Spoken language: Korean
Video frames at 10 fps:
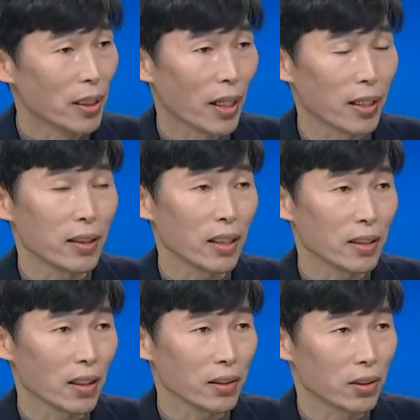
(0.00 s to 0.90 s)
한 달
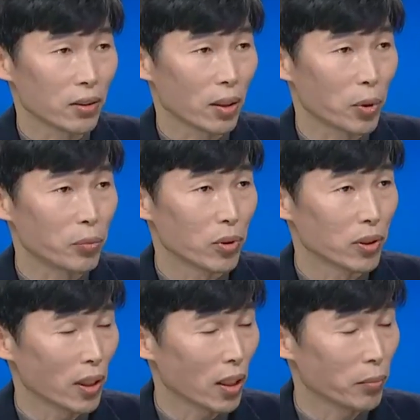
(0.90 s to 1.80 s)
이상 지역에
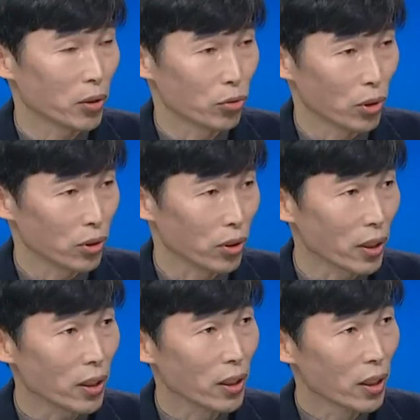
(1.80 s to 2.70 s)
머무는 사람의
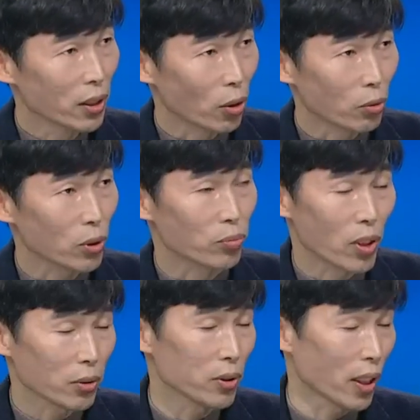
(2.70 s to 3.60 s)
중요성이 더욱더
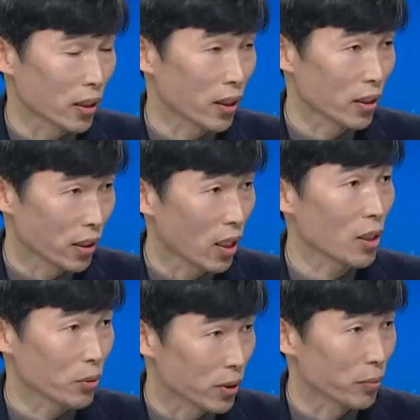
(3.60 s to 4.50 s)
부각되지 않을까
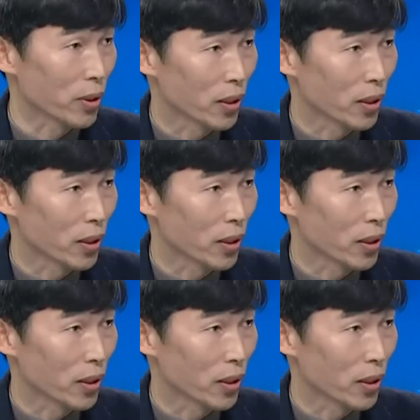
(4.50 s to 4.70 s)
생각하고 있습니다.